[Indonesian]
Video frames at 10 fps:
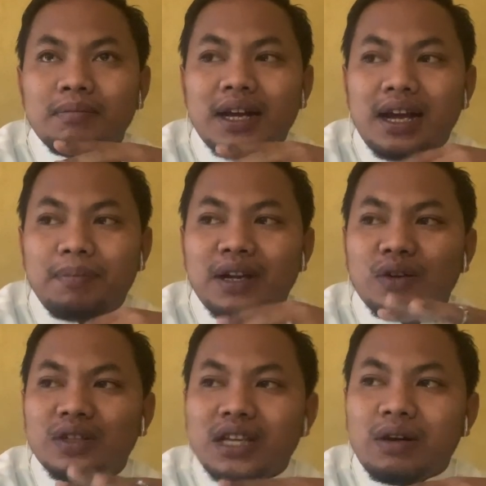Mekah
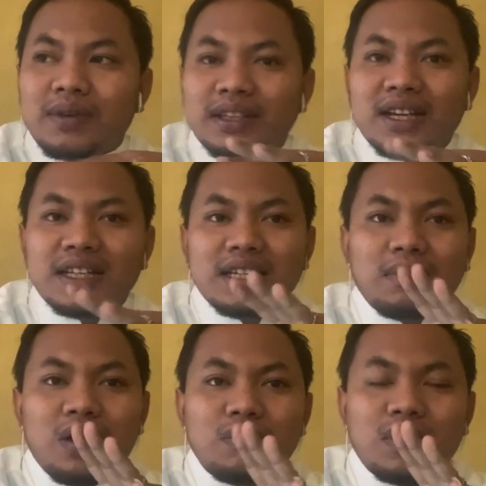penanggung jawab ketika
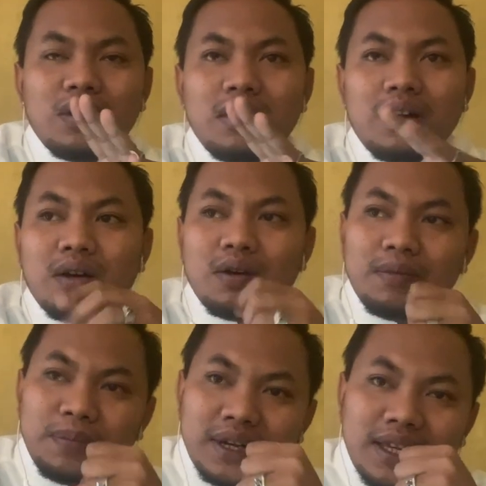jamaah umroh
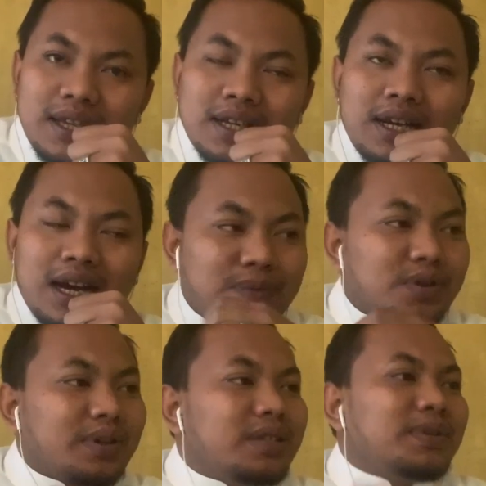pergi ke Arab
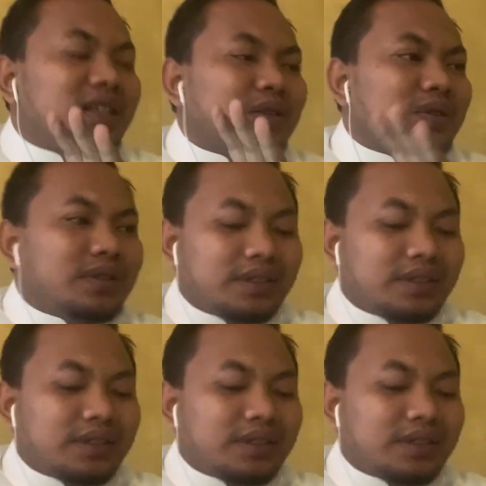Saudi seperti itu.